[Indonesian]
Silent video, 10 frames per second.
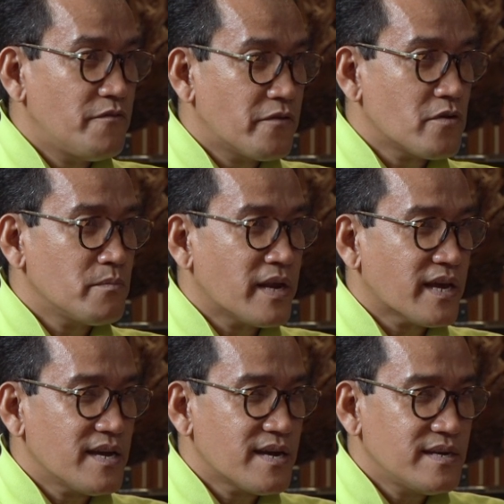fraud
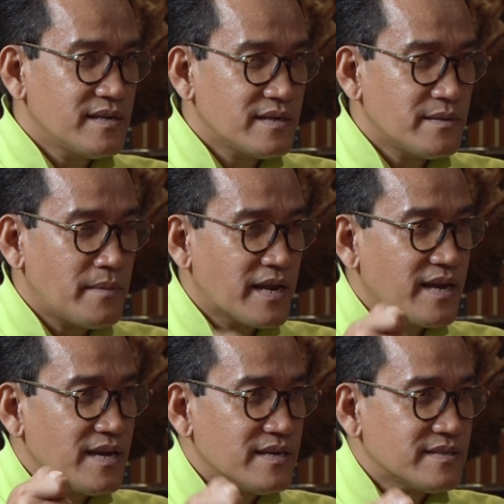mereka kan
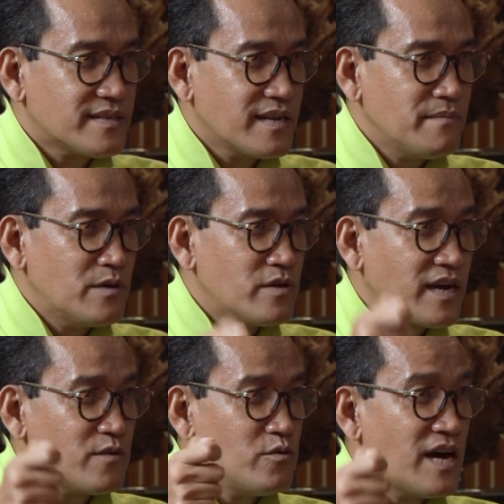mereka sering
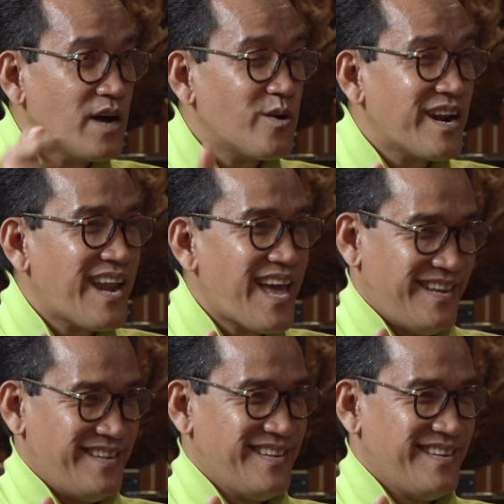menggunakan undangan orang lain.